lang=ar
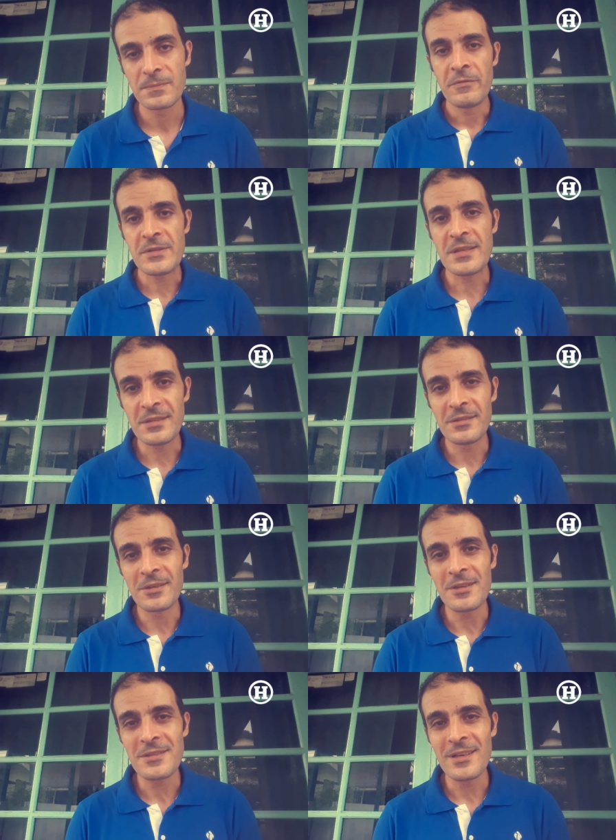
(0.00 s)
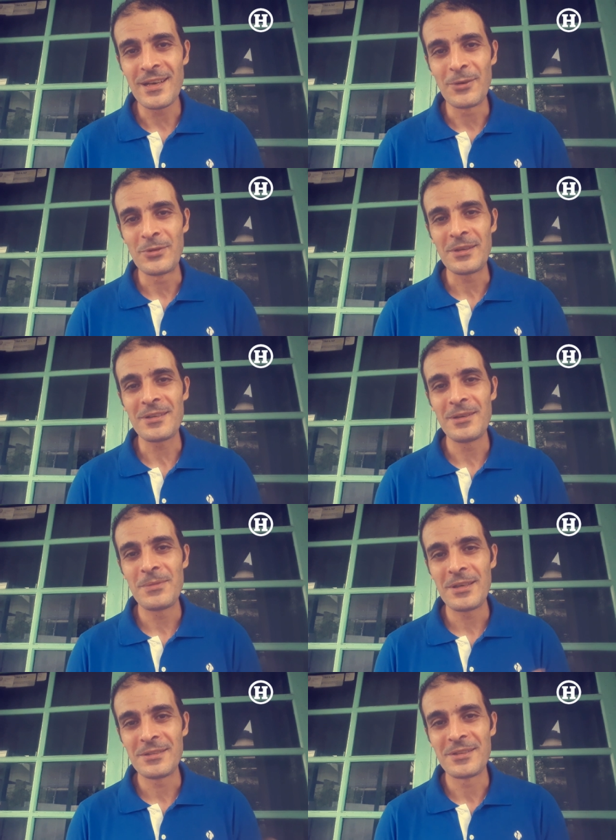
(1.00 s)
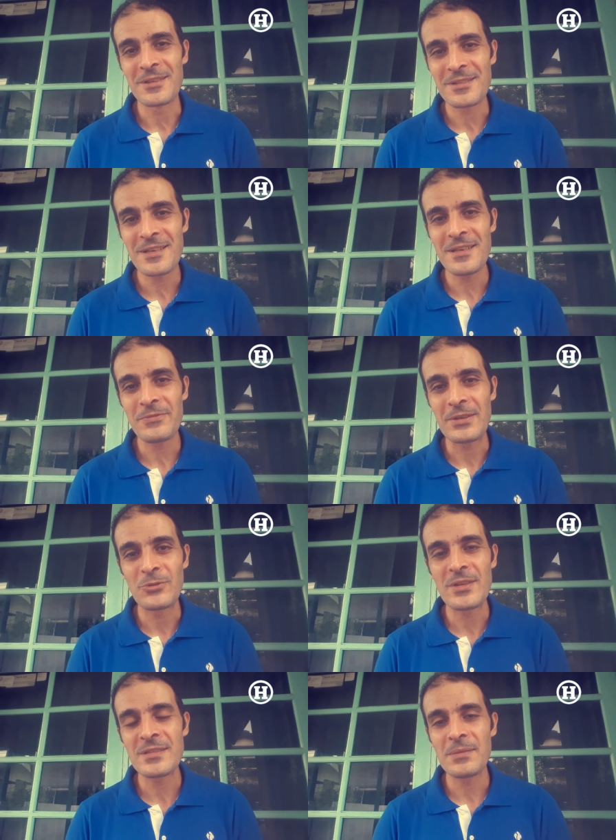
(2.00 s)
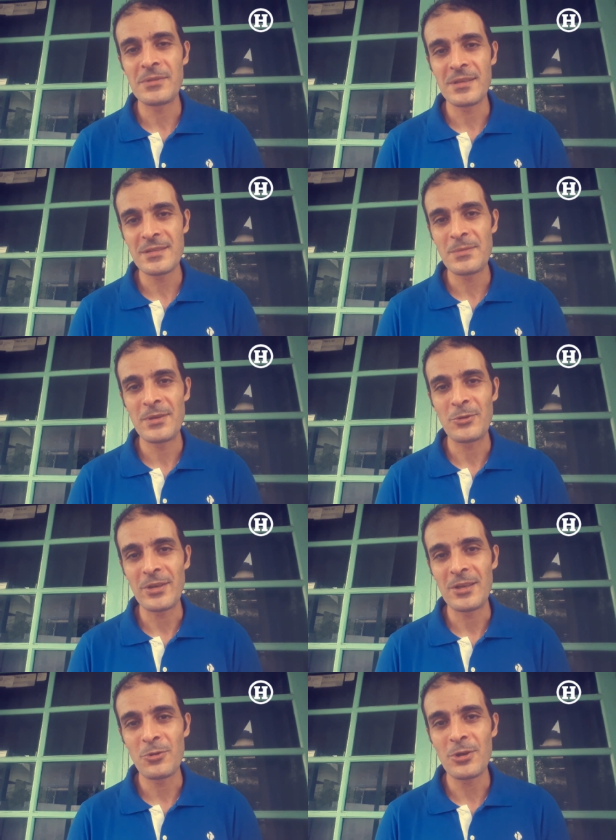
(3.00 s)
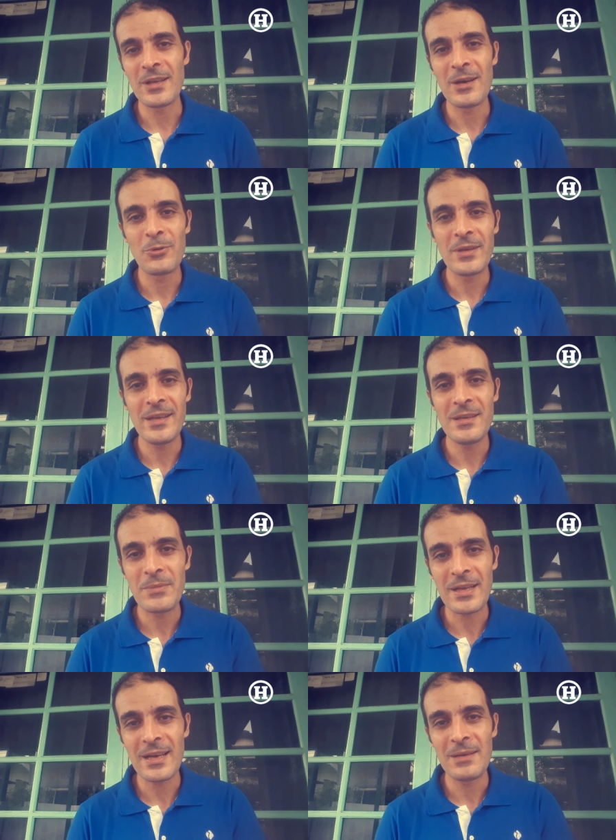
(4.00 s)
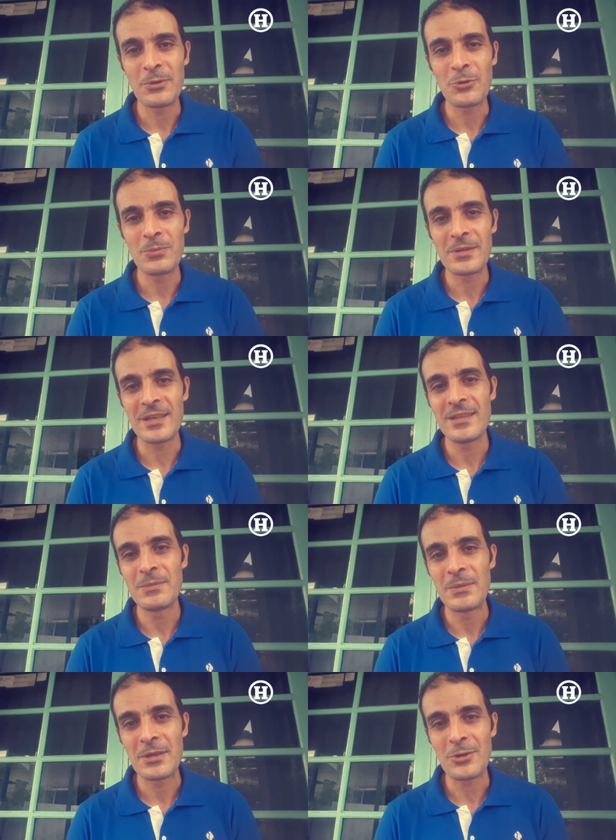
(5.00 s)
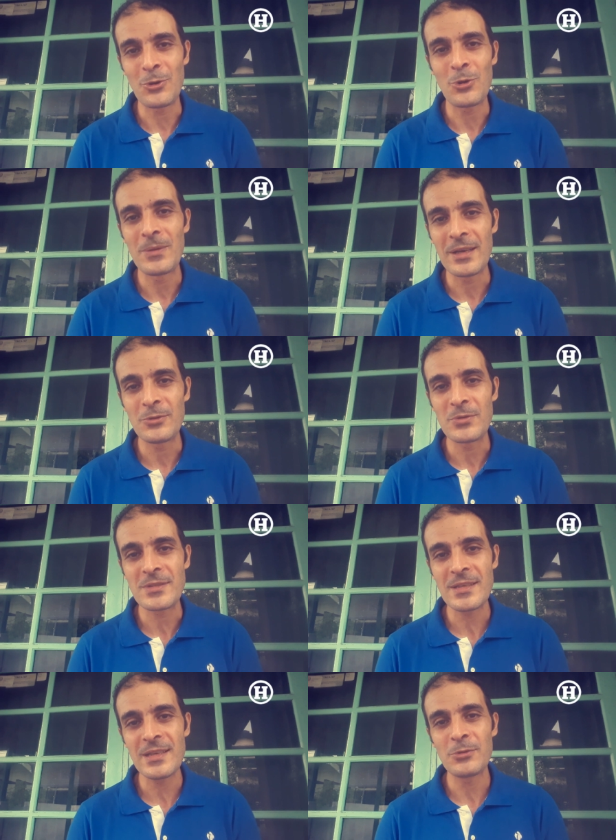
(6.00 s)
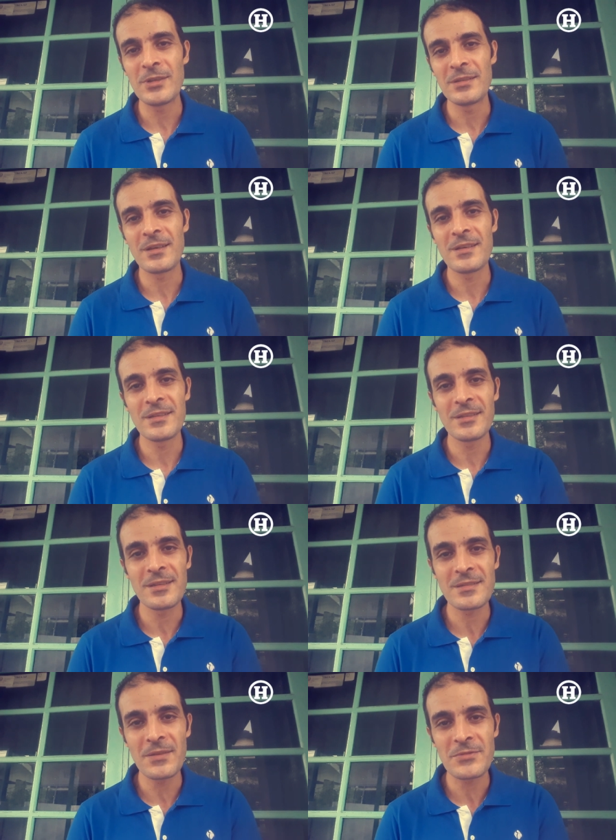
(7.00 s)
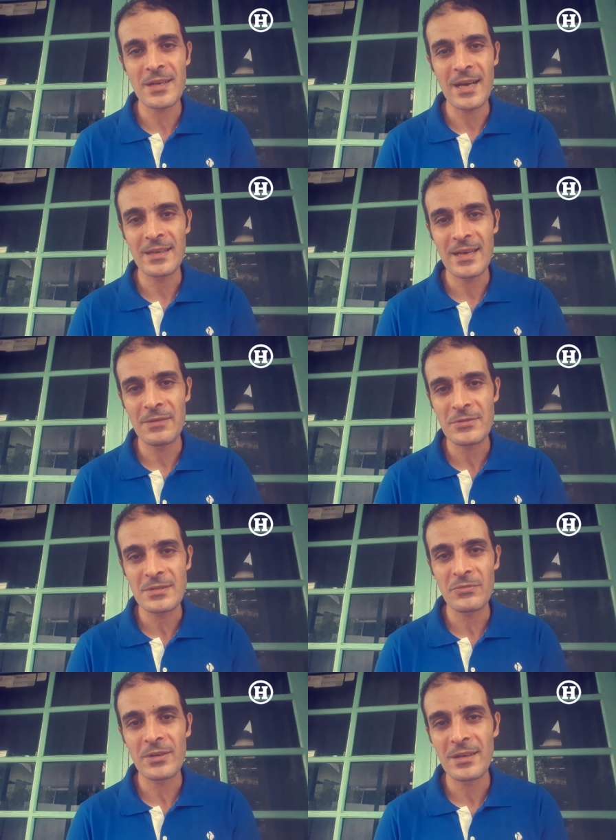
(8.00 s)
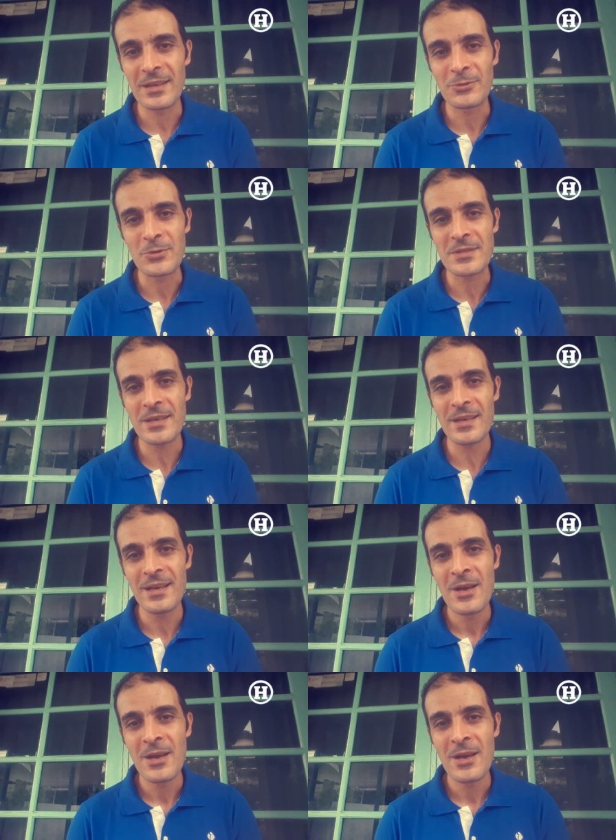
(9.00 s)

فيزا الدراسة أو الإقامة الدراسية في أندونيسيا بتنقسم لنوعين النوع الأولاني منحة بتكون متقدمة من الحكومة الأندونيسية وتقدر إن أنت تستفسر عنها في السفارة الأندونيسية